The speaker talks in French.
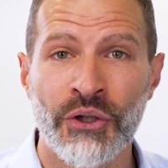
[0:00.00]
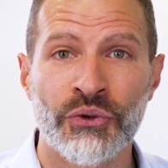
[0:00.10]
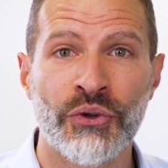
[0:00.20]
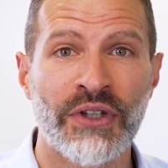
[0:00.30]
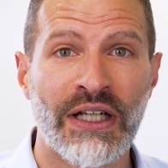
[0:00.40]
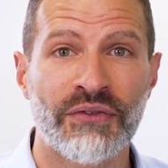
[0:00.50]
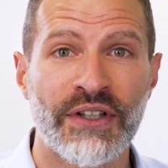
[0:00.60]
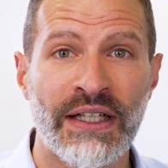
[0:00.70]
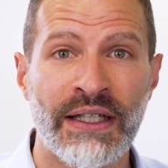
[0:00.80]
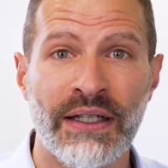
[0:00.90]
de
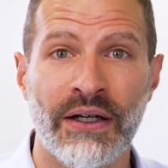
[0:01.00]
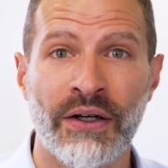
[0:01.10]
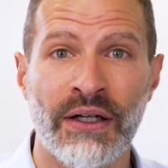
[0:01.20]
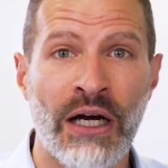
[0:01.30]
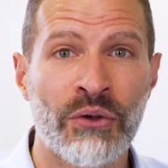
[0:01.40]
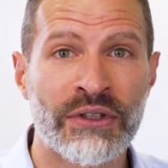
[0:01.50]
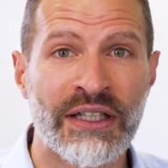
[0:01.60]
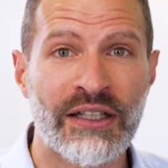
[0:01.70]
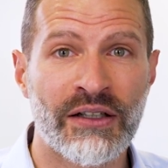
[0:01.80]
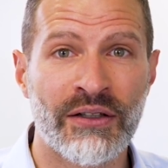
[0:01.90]
vérifier euh, là où on
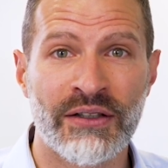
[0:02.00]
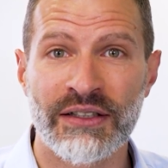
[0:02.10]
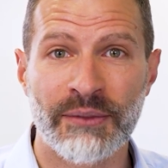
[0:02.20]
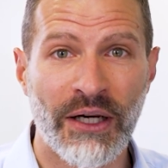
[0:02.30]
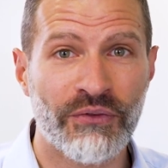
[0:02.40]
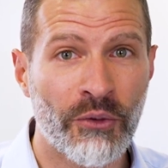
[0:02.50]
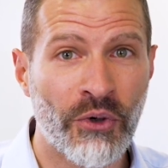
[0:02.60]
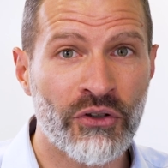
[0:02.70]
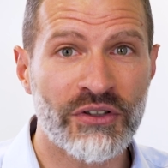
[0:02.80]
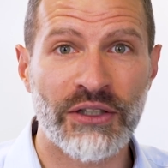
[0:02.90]
a des
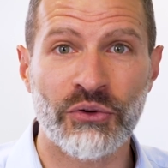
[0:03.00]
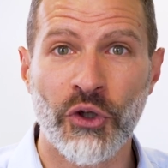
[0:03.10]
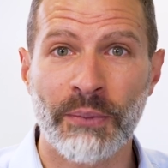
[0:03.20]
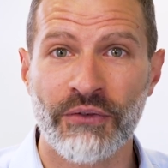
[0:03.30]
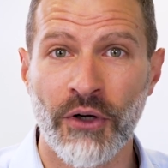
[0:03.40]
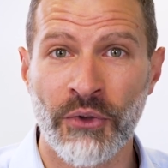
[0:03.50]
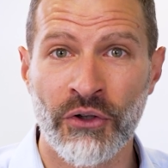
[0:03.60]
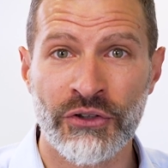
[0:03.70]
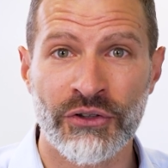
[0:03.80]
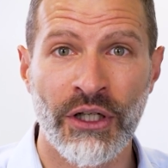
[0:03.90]
performances, des
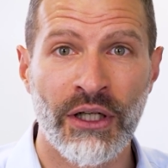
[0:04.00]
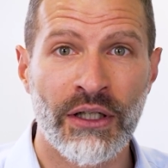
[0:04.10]
contre-performances,